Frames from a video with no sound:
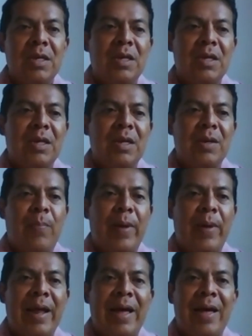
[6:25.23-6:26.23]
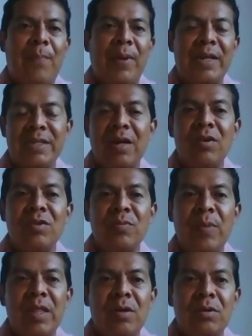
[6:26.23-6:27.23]
eh, para aparecer en los
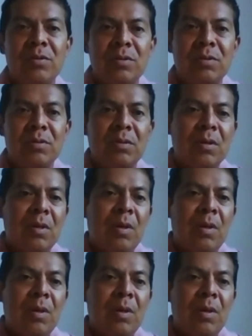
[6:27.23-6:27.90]
medios.